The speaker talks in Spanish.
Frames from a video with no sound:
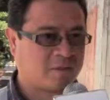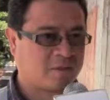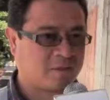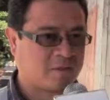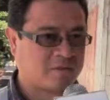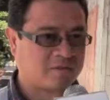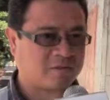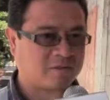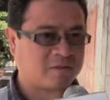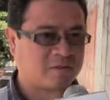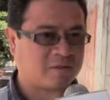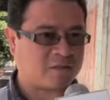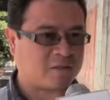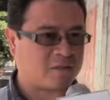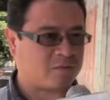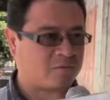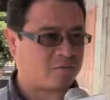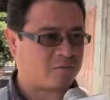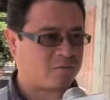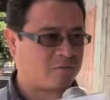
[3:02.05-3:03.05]
En ese
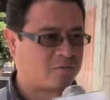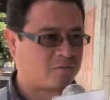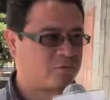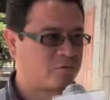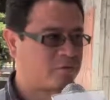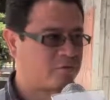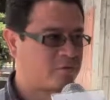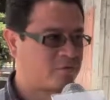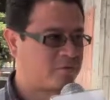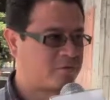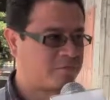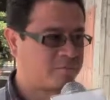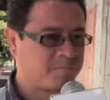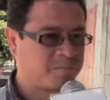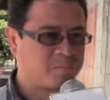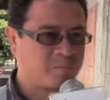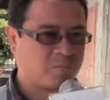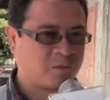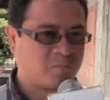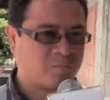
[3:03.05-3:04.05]
sentido, nosotros
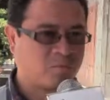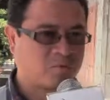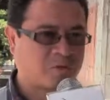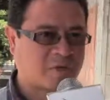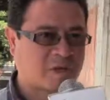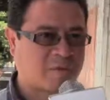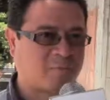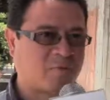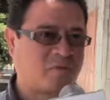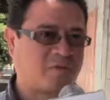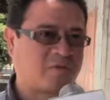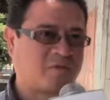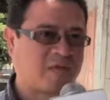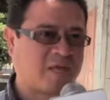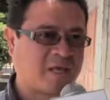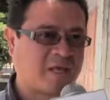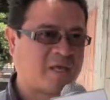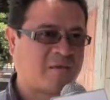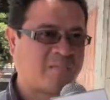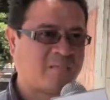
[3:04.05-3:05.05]
buscamos
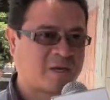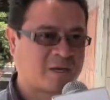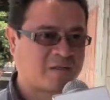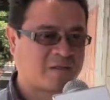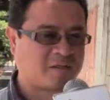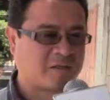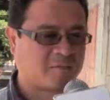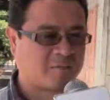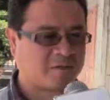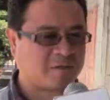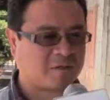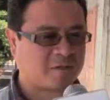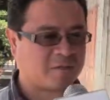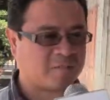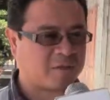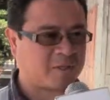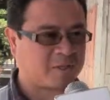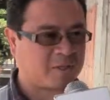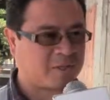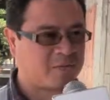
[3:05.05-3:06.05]
que para el servicio
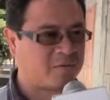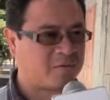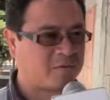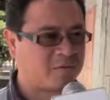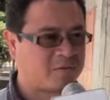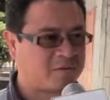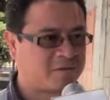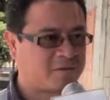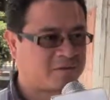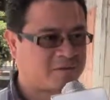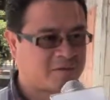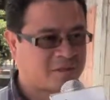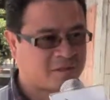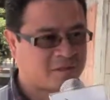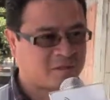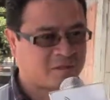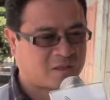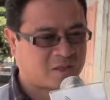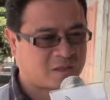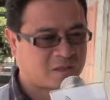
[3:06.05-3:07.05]
alimentario se
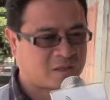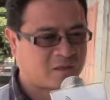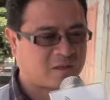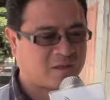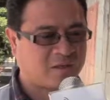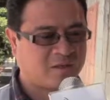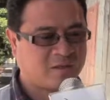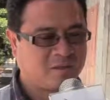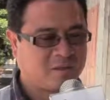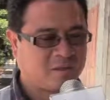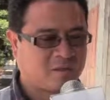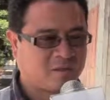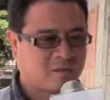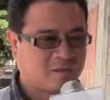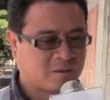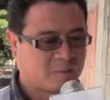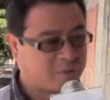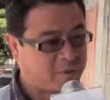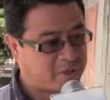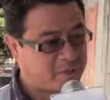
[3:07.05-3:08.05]
integre
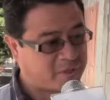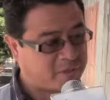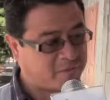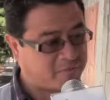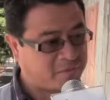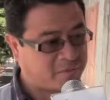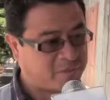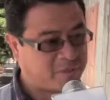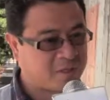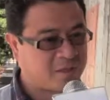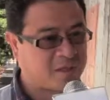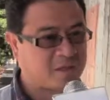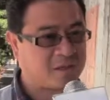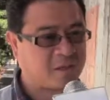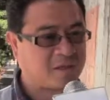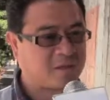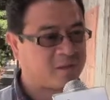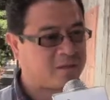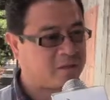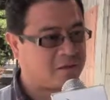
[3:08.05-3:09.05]
el padre de
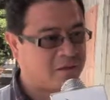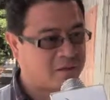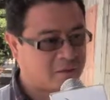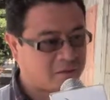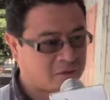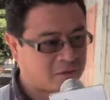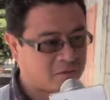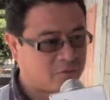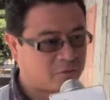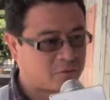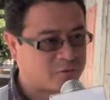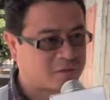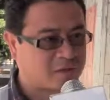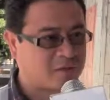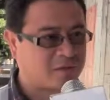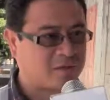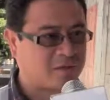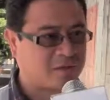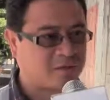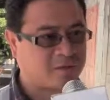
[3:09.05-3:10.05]
familia, el
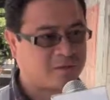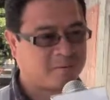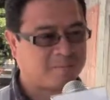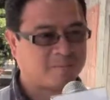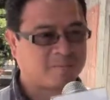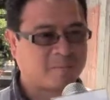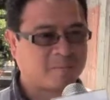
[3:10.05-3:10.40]
docente,